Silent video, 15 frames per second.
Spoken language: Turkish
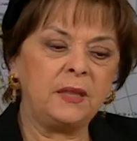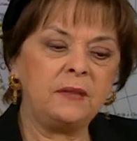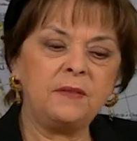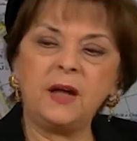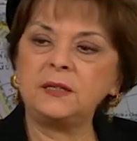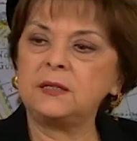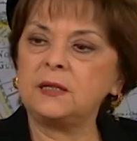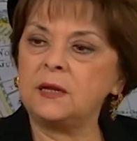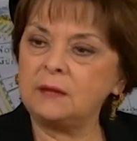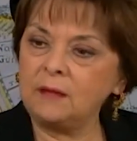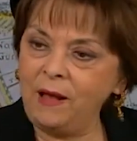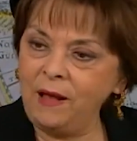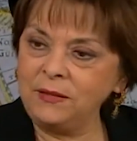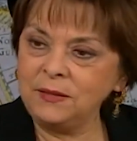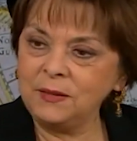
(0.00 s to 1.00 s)
Bana
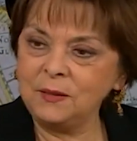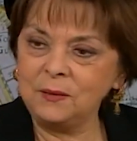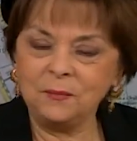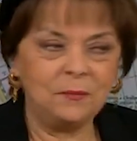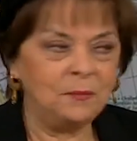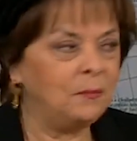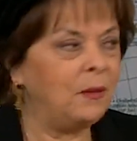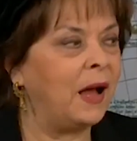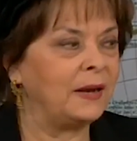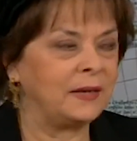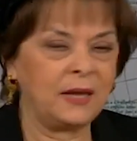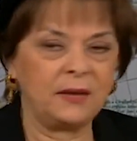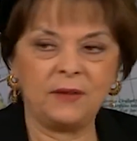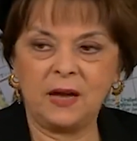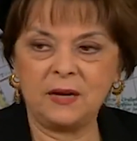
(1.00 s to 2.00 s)
verdiklerini al,
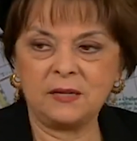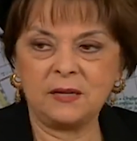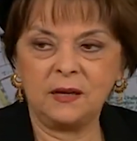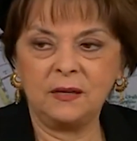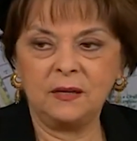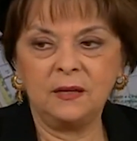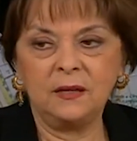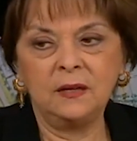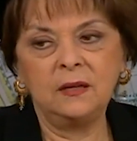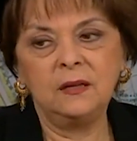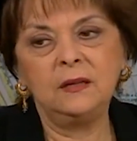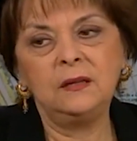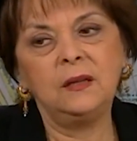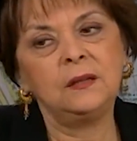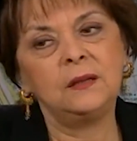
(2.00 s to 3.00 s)
Berke ver.
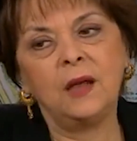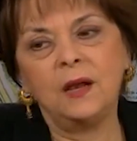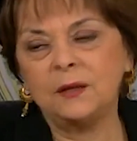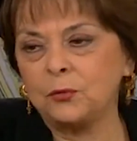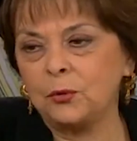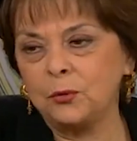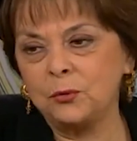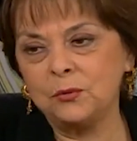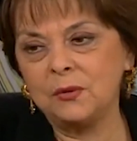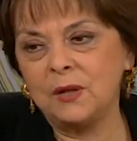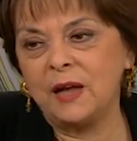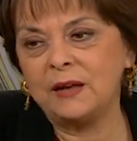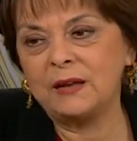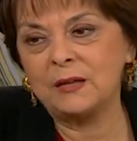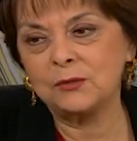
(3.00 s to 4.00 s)
Yeter ki
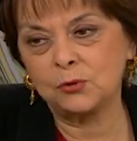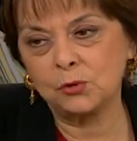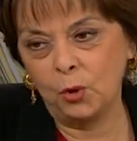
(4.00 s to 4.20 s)
torununla aran